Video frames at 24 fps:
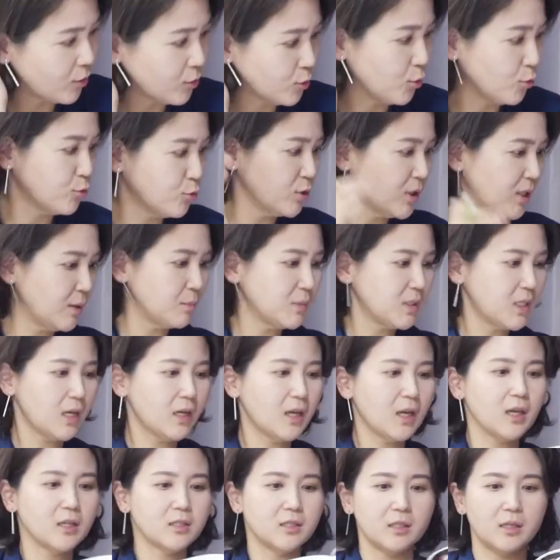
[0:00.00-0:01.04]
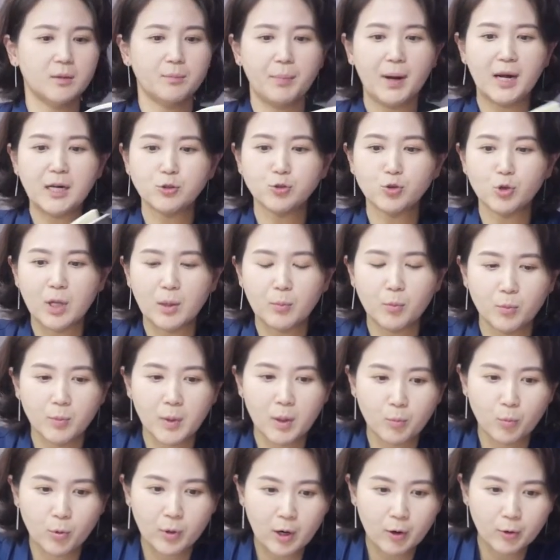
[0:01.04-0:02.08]
교수님 책에 지금 8쪽에 보면
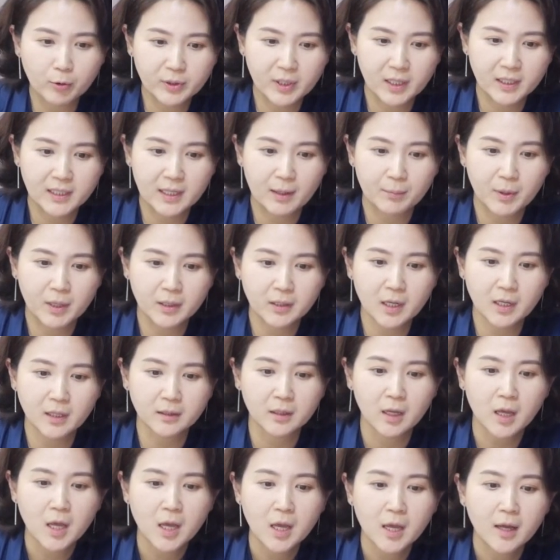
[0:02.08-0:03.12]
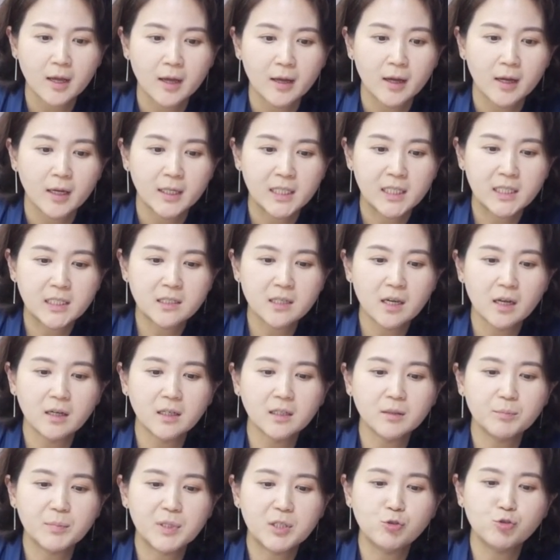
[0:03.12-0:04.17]
뭐라고 돼 있냐면은 이
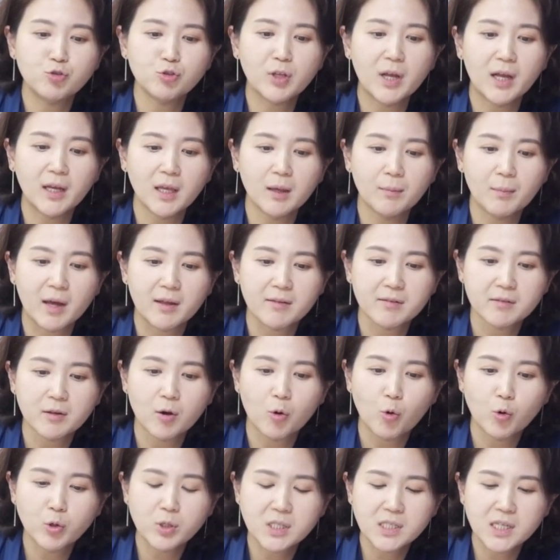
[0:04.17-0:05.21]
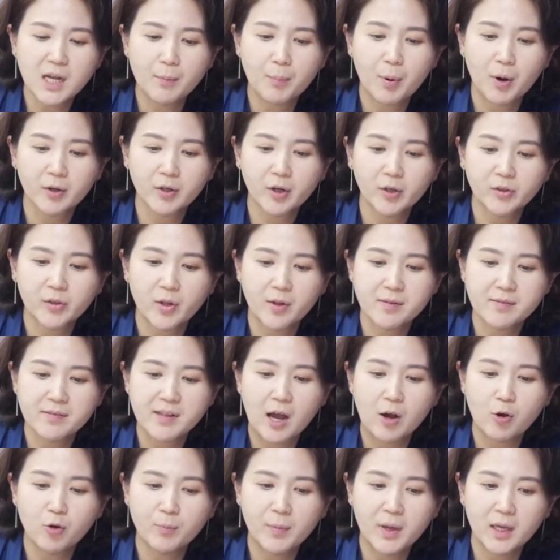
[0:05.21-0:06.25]
책은 민주당에 맞서 혼자 벌였던
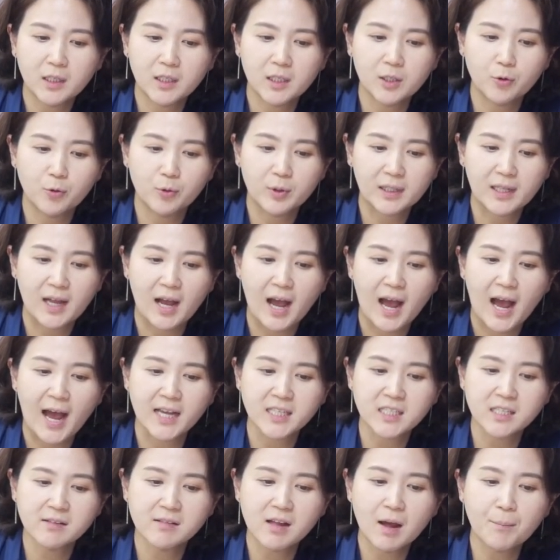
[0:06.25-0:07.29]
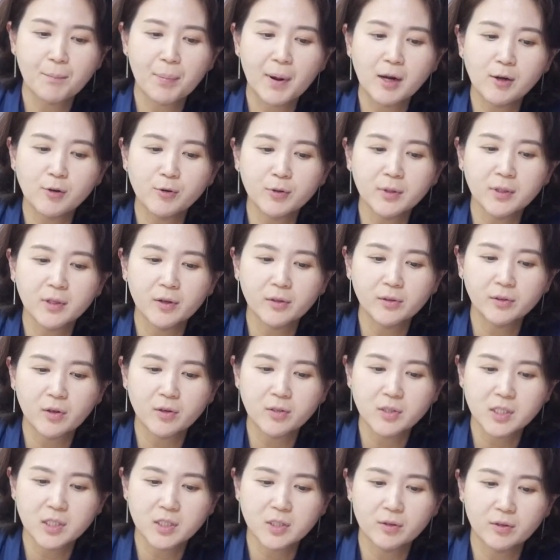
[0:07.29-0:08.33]
싸움의 기록이다. 아직 386이었던
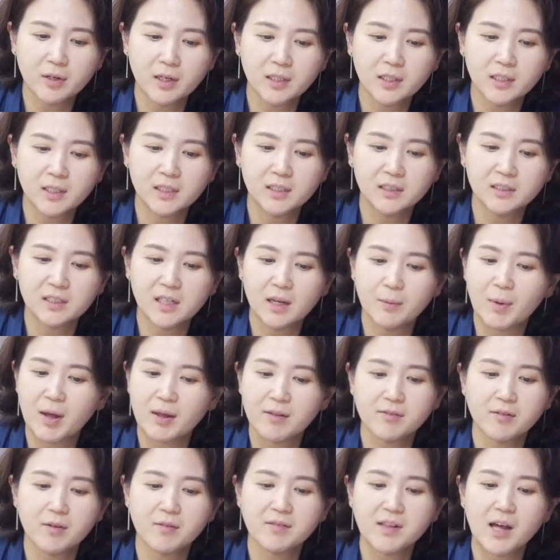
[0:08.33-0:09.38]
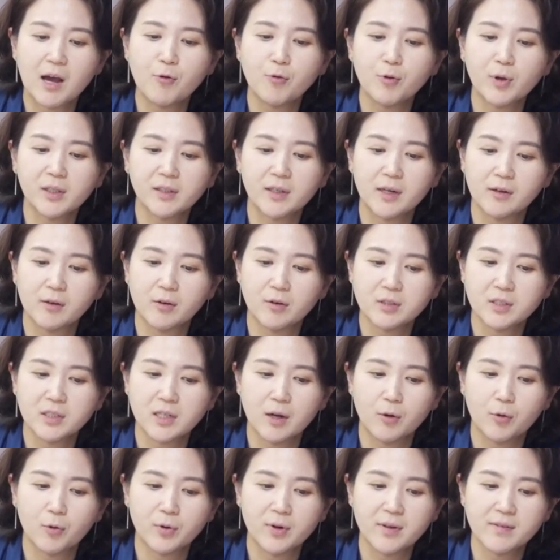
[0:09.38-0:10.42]
시절에는 그들에 맞서 싸우게 될
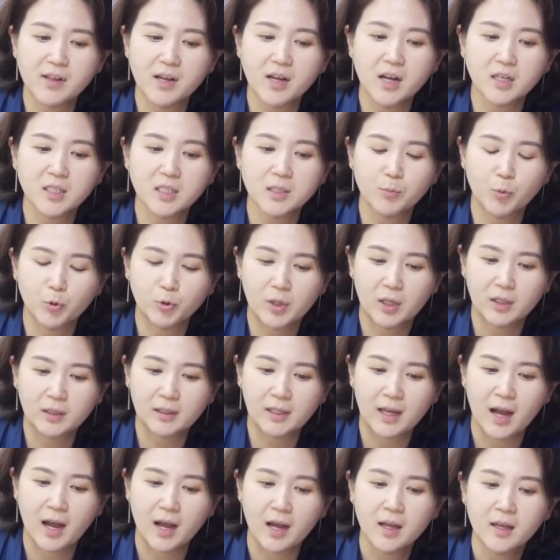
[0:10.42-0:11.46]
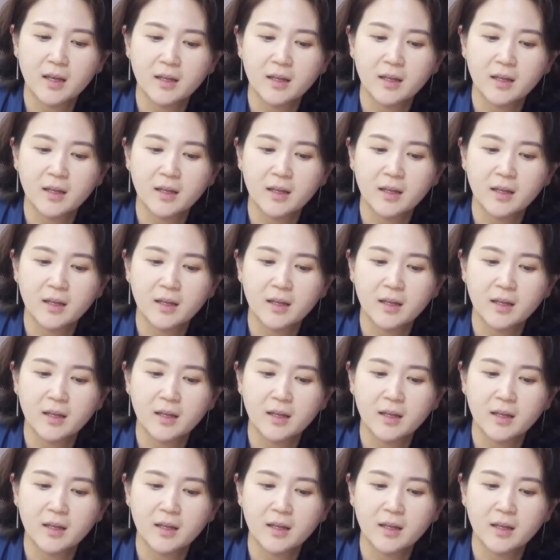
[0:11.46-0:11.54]
것이라고는 생각지 못했다.